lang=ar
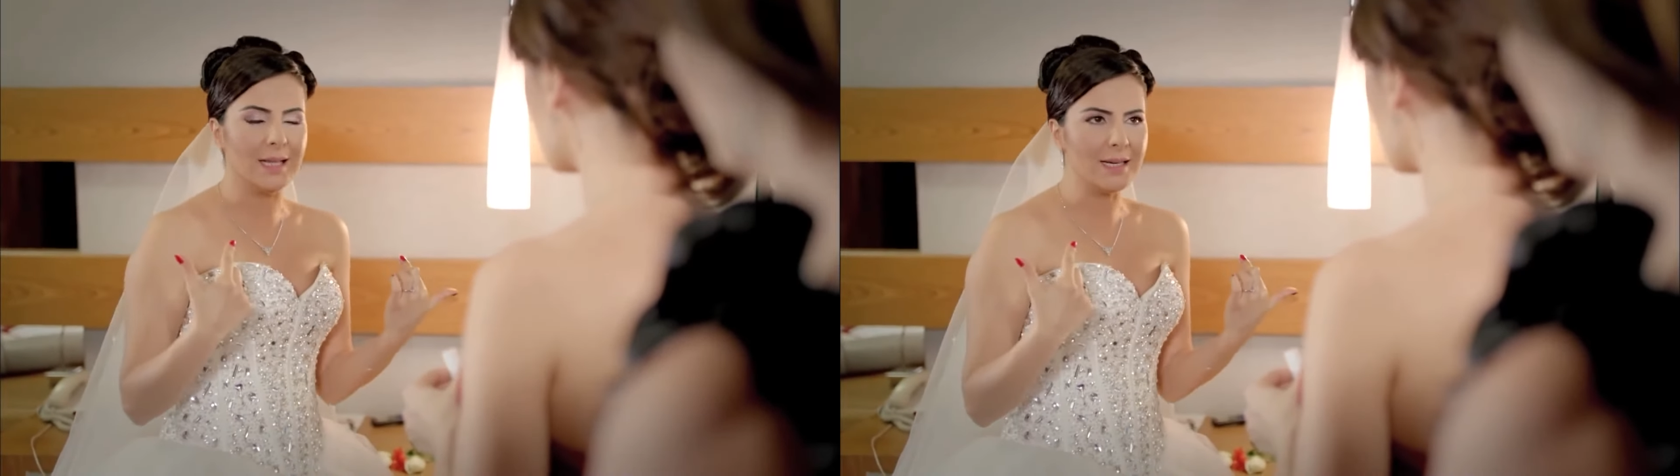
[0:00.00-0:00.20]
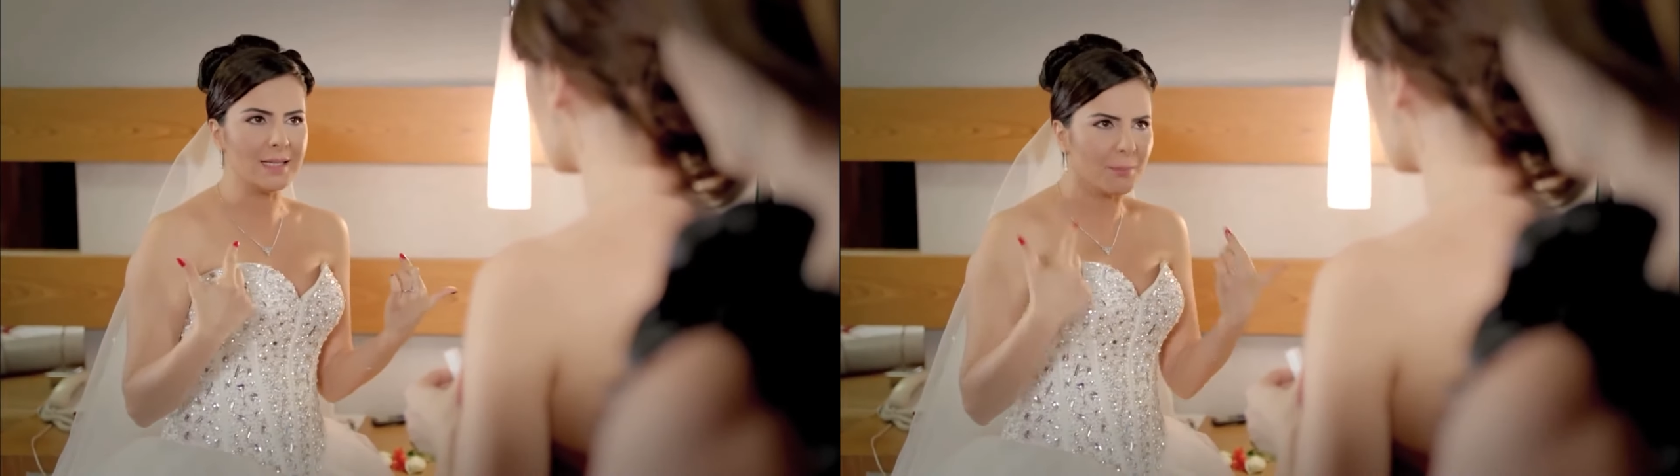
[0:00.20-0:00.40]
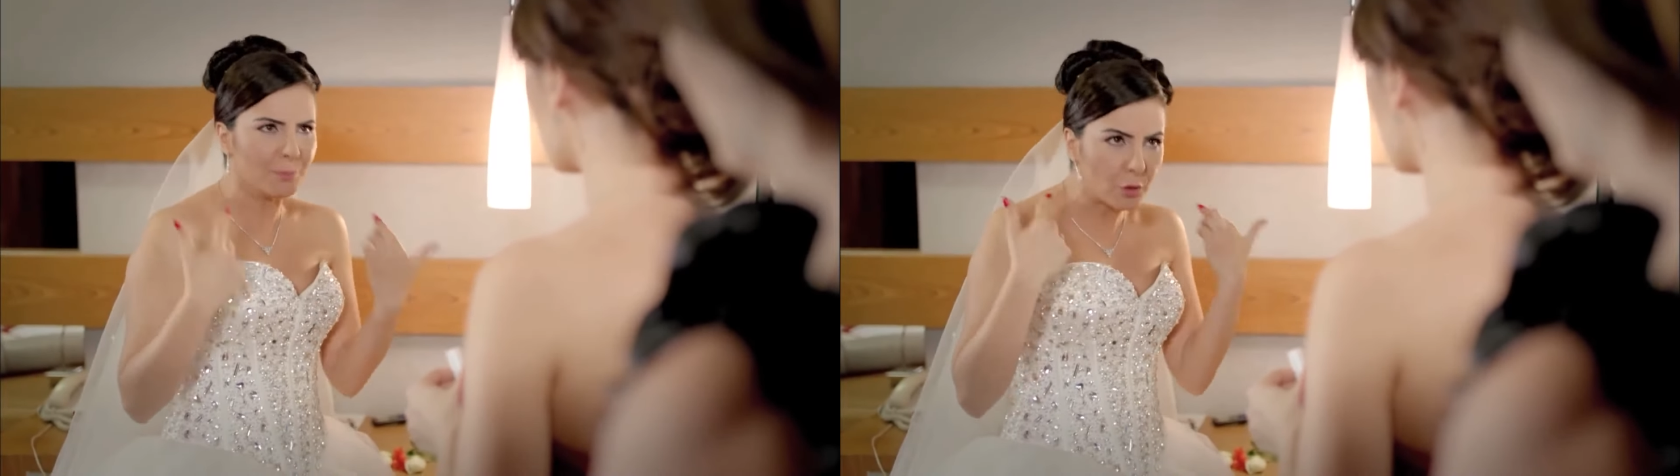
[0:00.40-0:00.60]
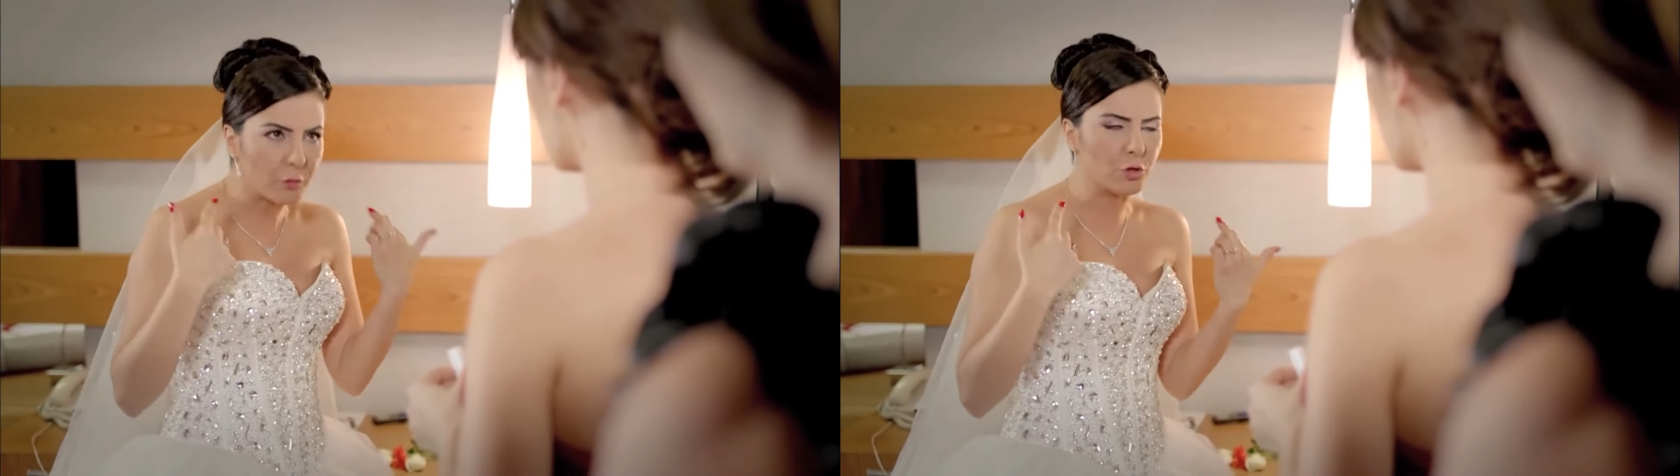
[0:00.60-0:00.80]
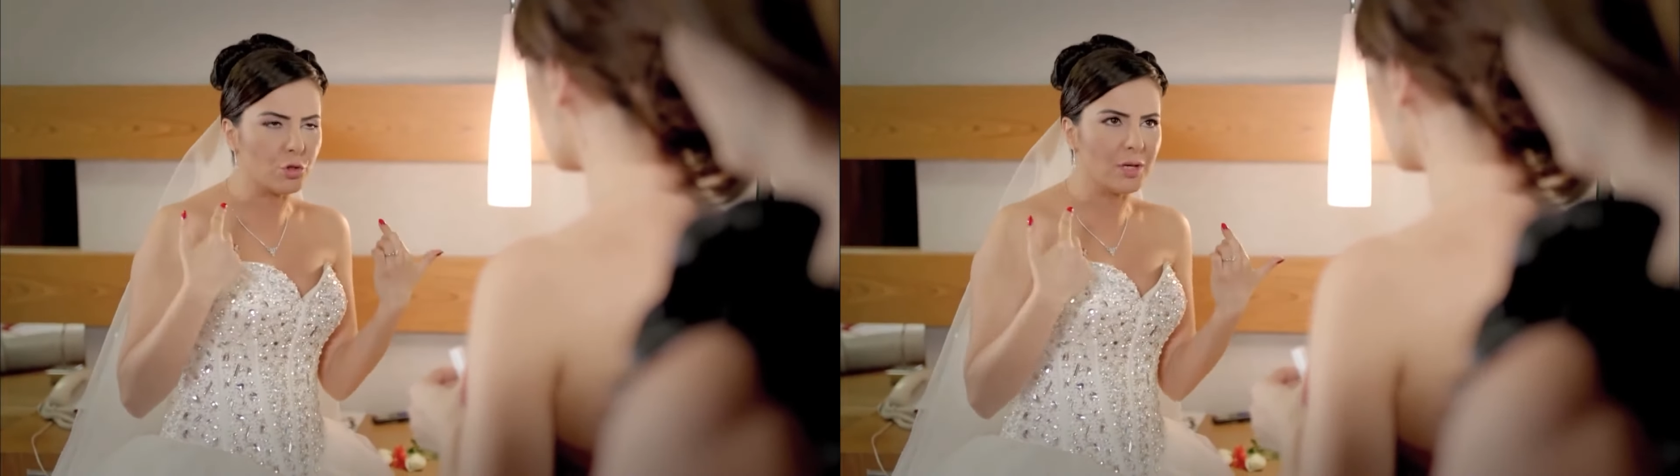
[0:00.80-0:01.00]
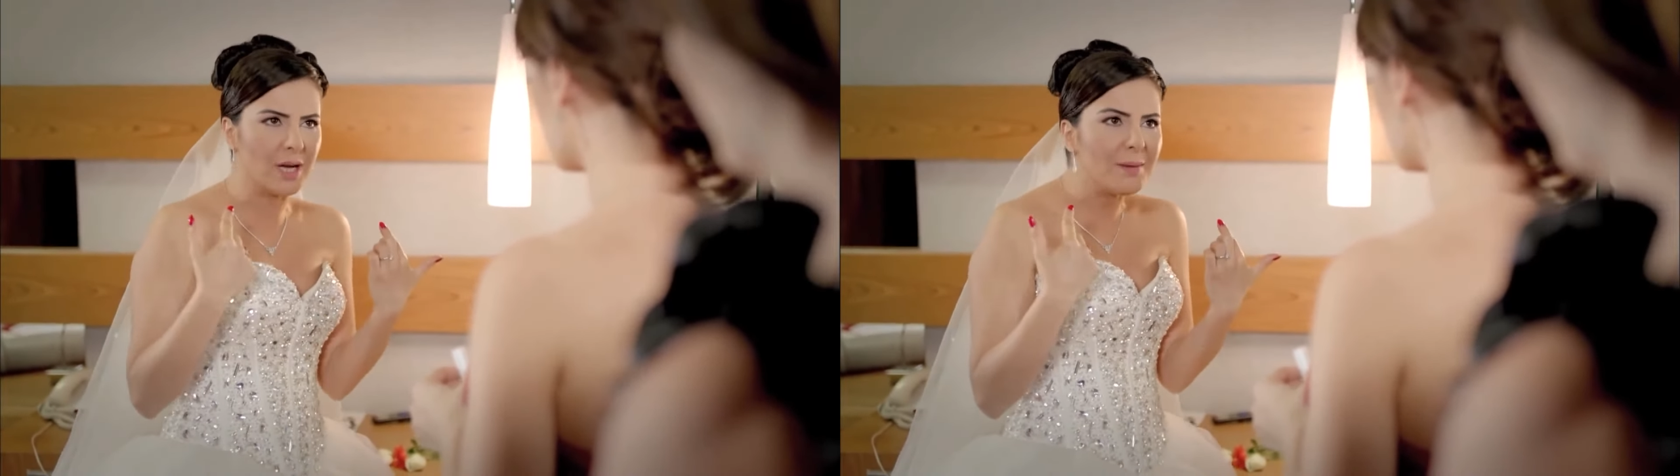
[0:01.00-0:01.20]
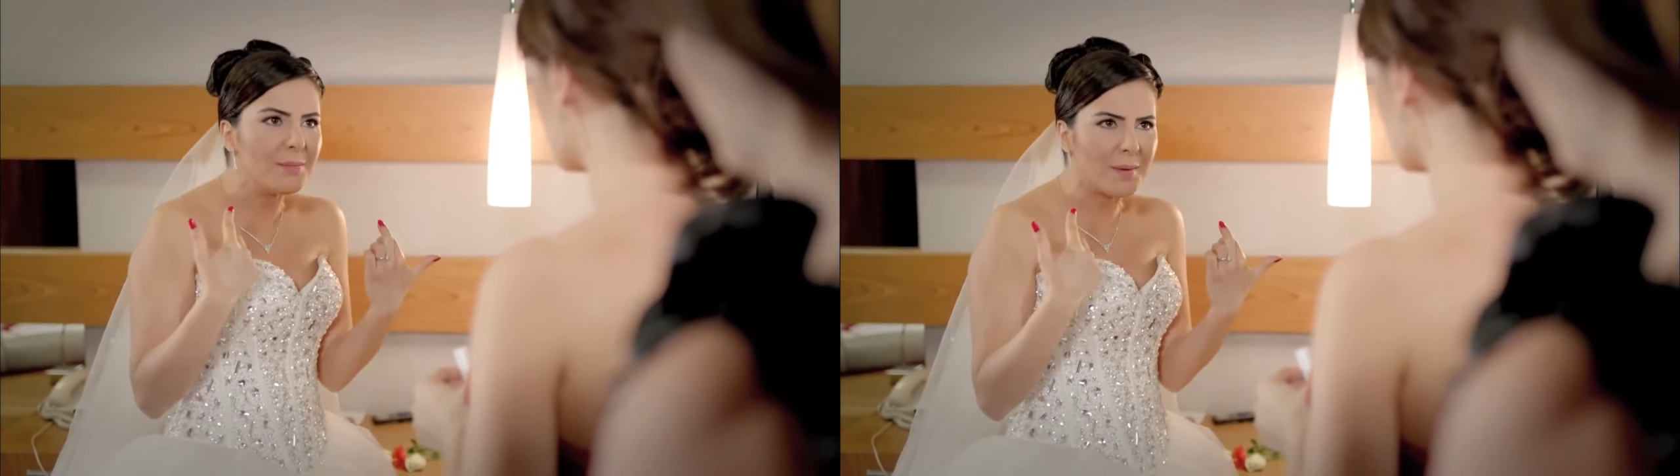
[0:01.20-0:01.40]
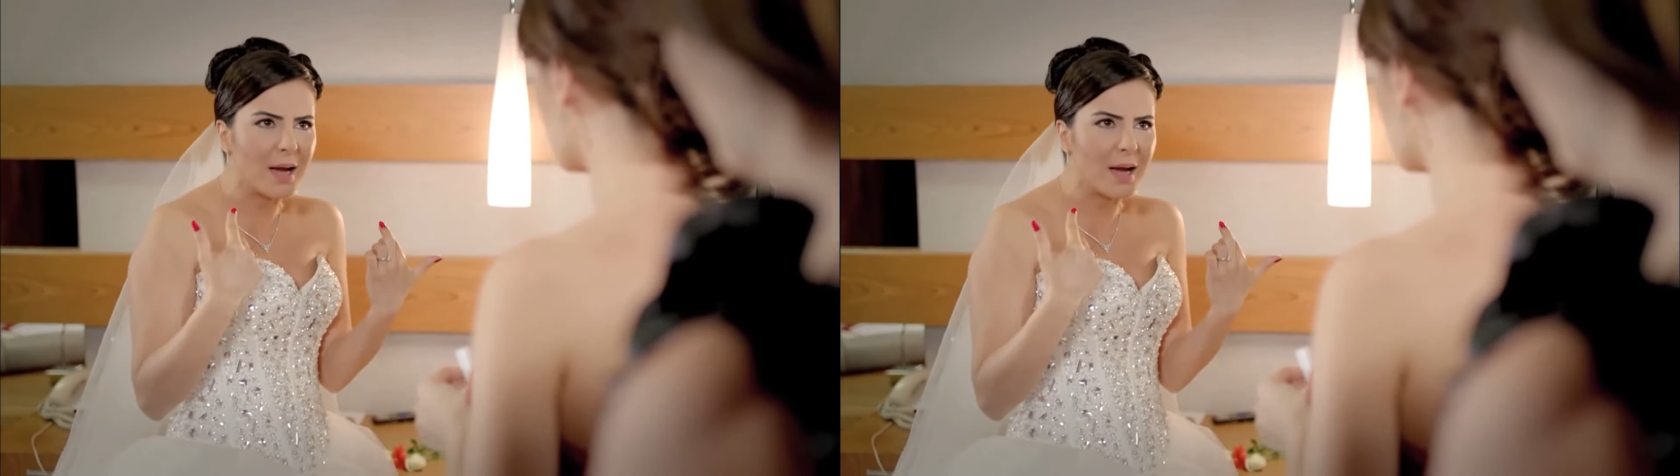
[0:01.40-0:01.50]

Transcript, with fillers: كتير شاطر ومختص